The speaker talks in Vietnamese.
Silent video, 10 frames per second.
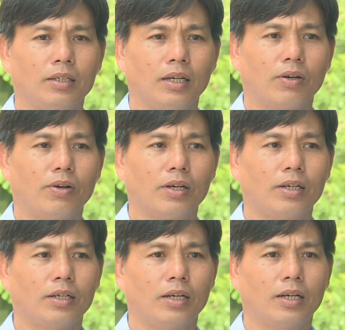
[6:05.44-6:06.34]
để có
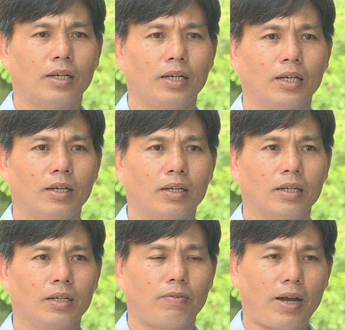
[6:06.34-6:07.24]
cái
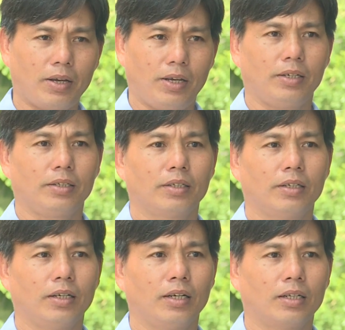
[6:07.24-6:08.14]
phát hiện
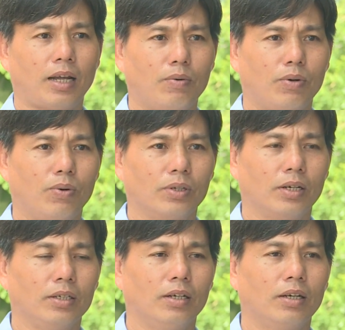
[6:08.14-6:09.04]
tạo nguồn
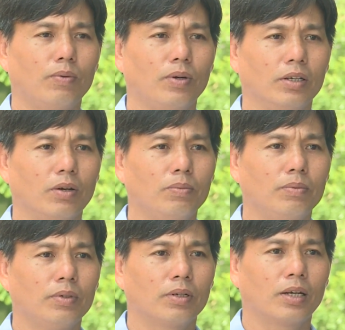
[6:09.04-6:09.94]
từ những cái quần
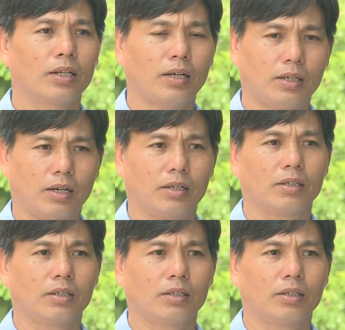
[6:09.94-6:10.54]
chúng tích cực.